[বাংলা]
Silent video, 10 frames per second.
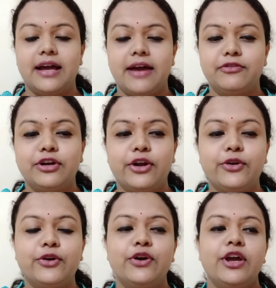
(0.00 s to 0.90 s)

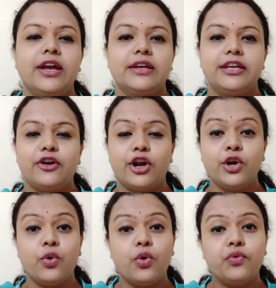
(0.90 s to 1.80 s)
অ্যাভোকাডো কী করে
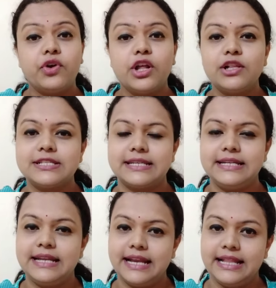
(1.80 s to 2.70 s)
ওভারঅল
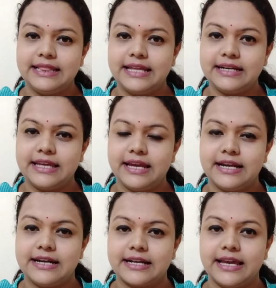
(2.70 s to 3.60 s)
স্কিনে হেলথের
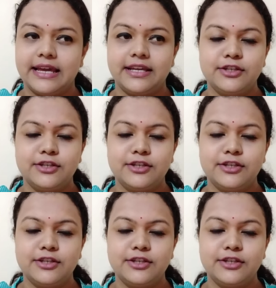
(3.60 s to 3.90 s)
খেয়াল রাখে